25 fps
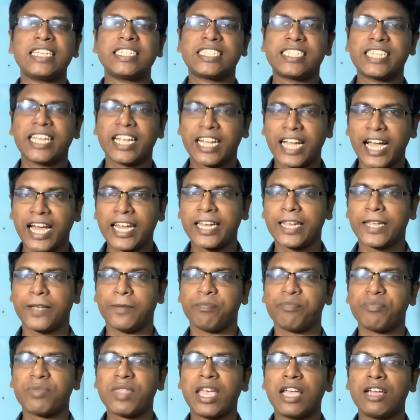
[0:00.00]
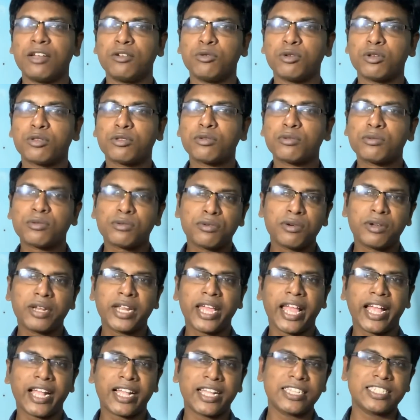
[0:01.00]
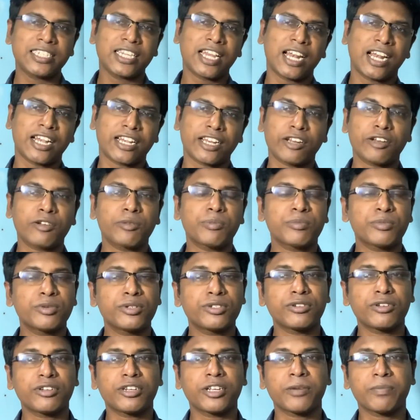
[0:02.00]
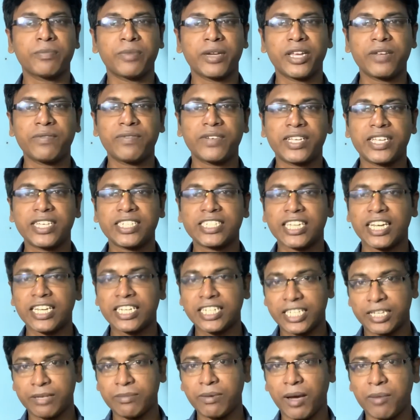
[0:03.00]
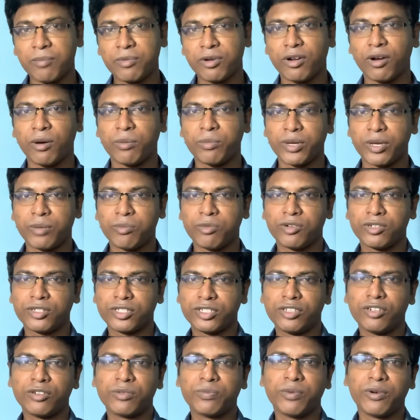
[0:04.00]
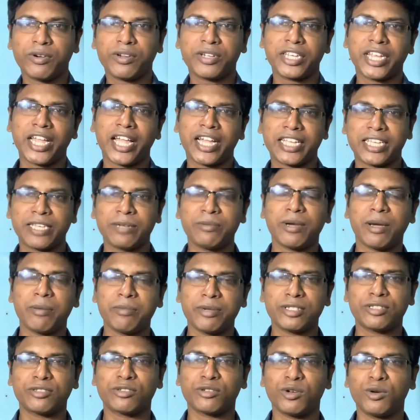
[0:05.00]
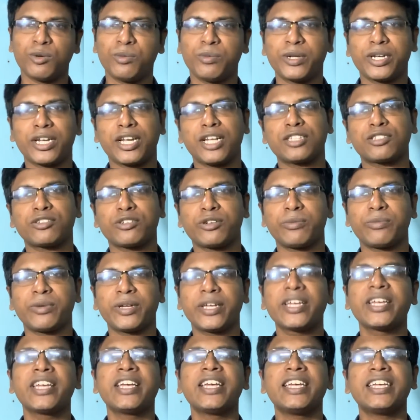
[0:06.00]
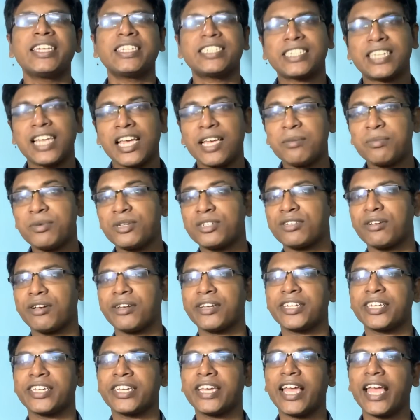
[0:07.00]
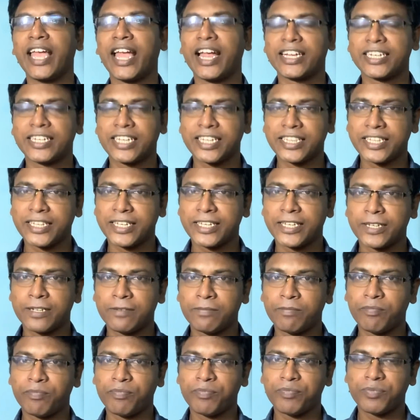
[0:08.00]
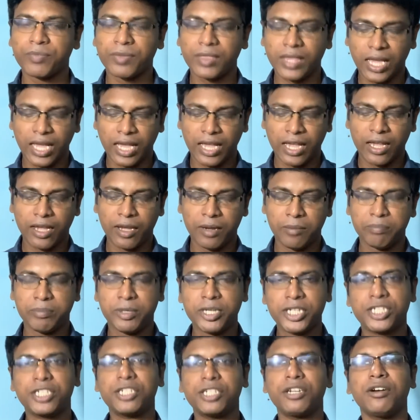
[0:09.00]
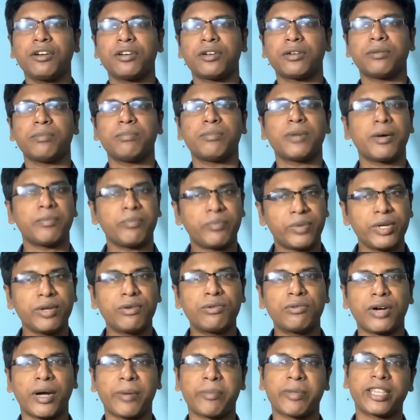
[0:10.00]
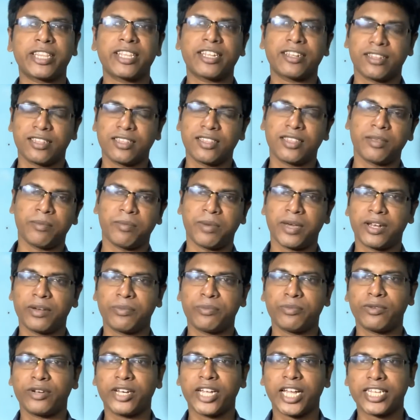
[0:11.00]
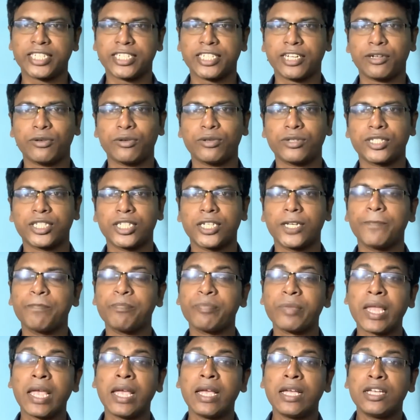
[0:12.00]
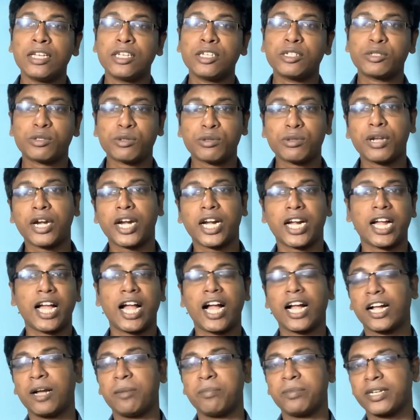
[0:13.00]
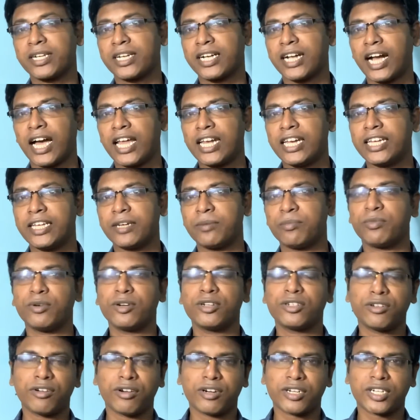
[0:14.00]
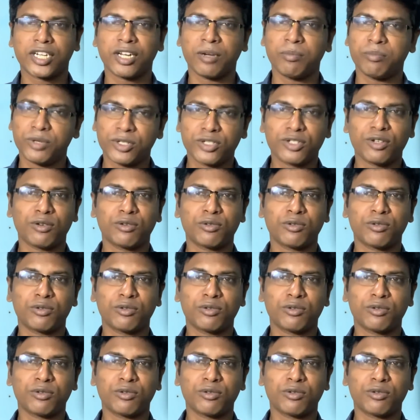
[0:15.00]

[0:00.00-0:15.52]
সেখানে নতুন করে এক হাজার আটানব্বই জনের ভেরিফিকেশান কিভাবে হবে এবং নিয়োগ প্রক্রিয়া কিভাবে চলবে না চলবে সেই বিষয় নিয়ে একটা তিনি ভীষণ বা ভিউ আমাদের দিতে পারেন বলে আশা করছি সুতরাং আগামী কালের বৈঠকটা ভীষণ